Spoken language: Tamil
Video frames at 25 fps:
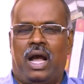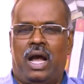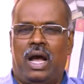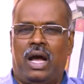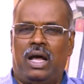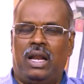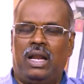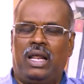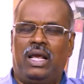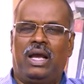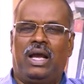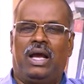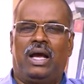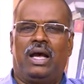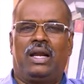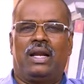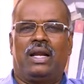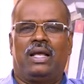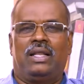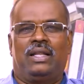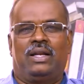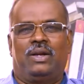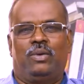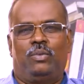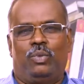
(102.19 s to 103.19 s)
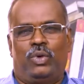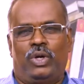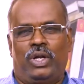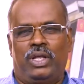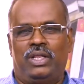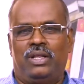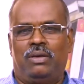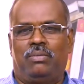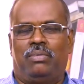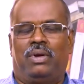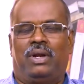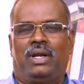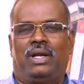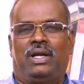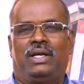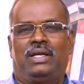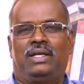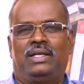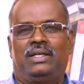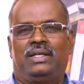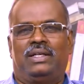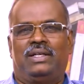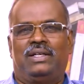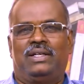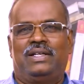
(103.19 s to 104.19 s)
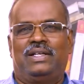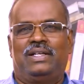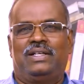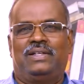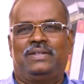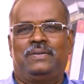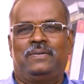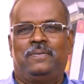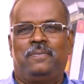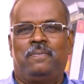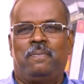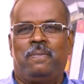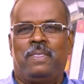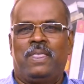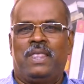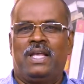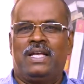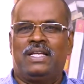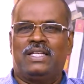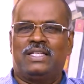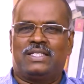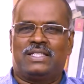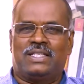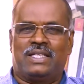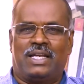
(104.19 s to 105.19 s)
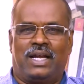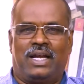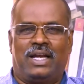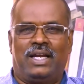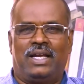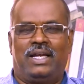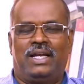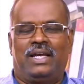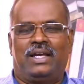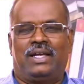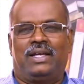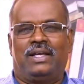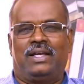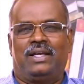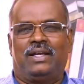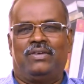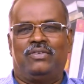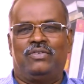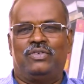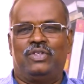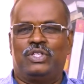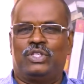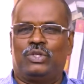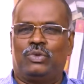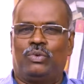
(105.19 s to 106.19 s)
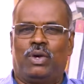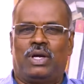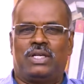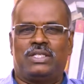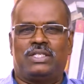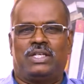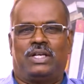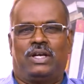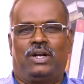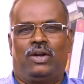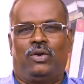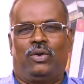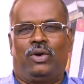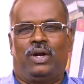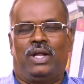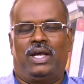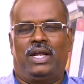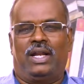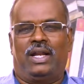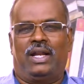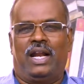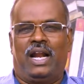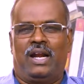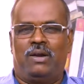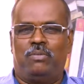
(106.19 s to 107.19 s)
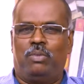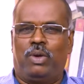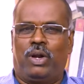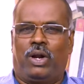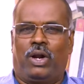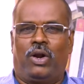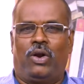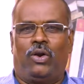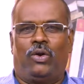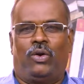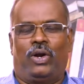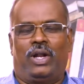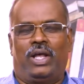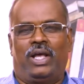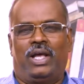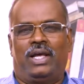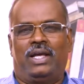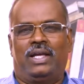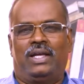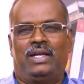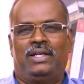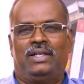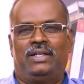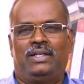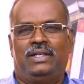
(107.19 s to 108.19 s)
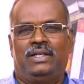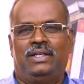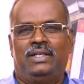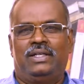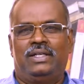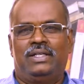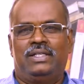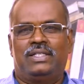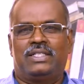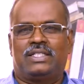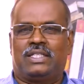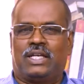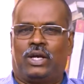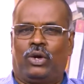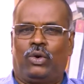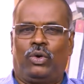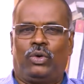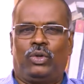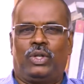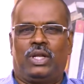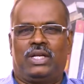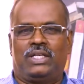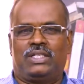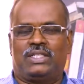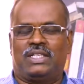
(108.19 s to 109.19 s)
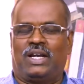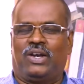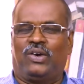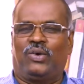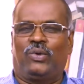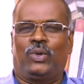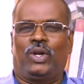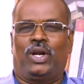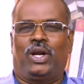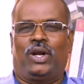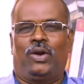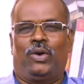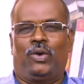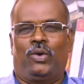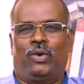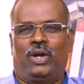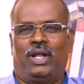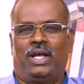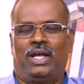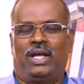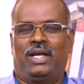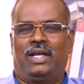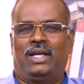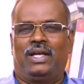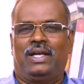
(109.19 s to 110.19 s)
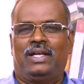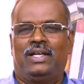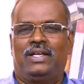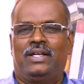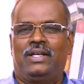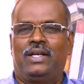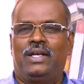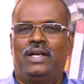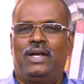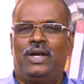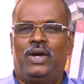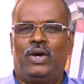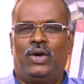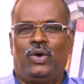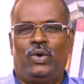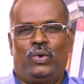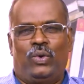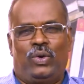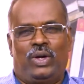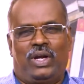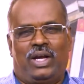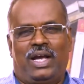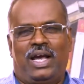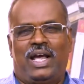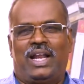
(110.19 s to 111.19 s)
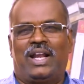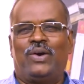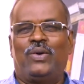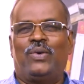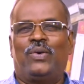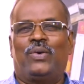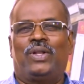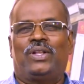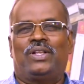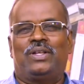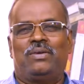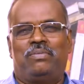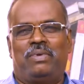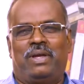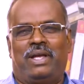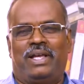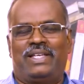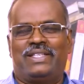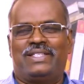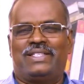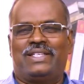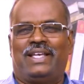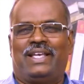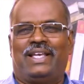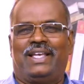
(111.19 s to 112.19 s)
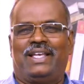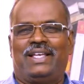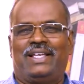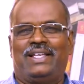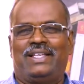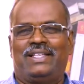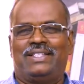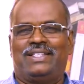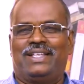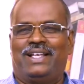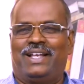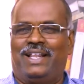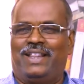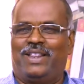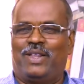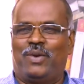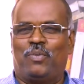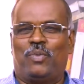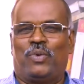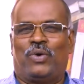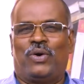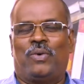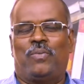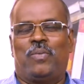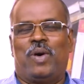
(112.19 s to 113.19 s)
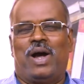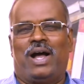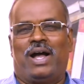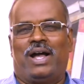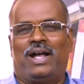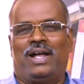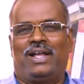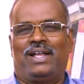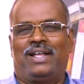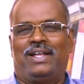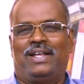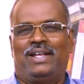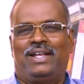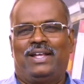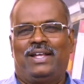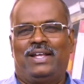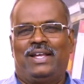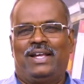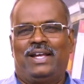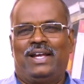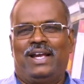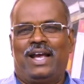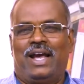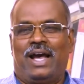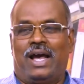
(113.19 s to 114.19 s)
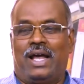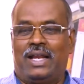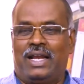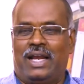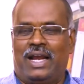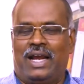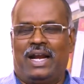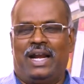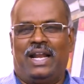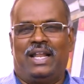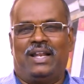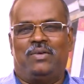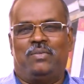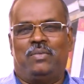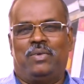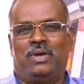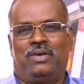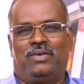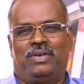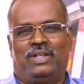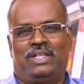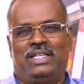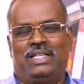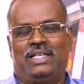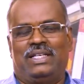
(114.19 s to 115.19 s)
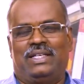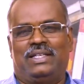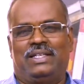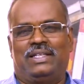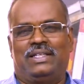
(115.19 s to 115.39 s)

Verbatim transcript: ஆலய ஆராதனை முடிந்த பிறகு சக விசுவாசிகளோட நண்பர்களோட சகோதர சகோதரிகளோட ஒரு கரம் கொடுத்து பேசி சிரித்த முகமாக காரியங்களை நம்ம வந்து